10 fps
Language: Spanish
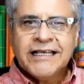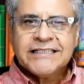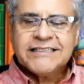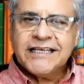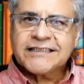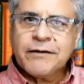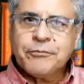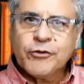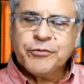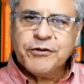Si estás
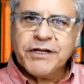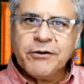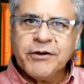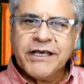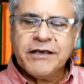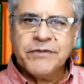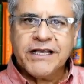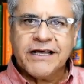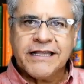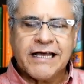por primera vez en mi
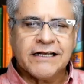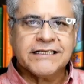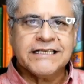canal,